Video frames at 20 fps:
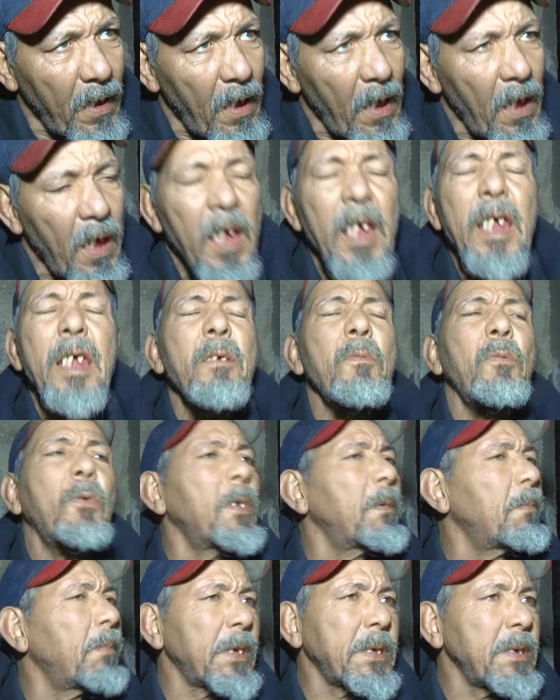هذا كل
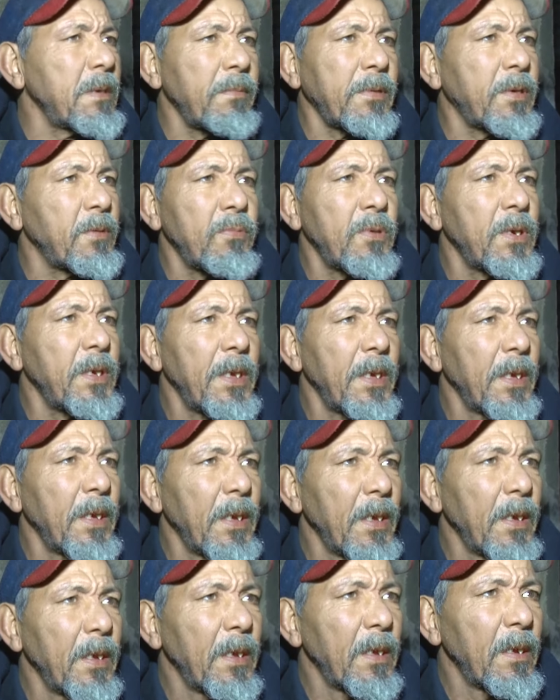وين باش نمشي وين
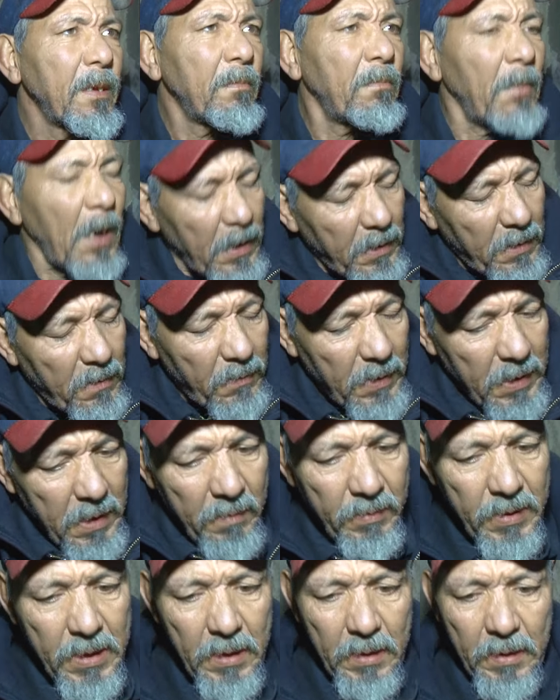ما عندي وين
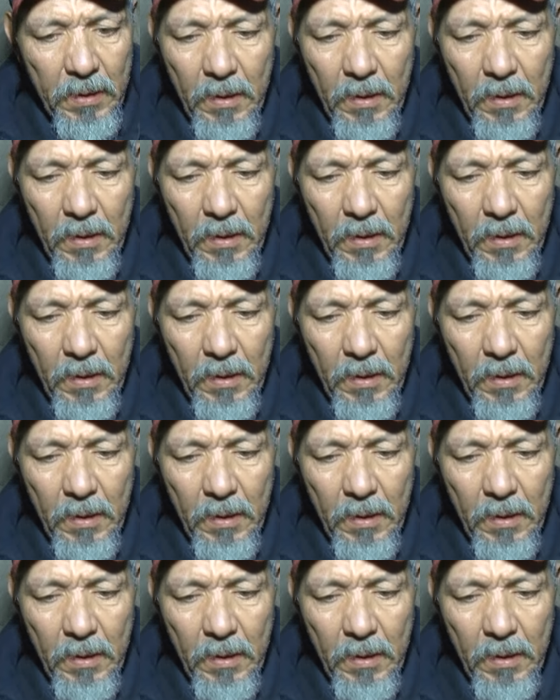نمشي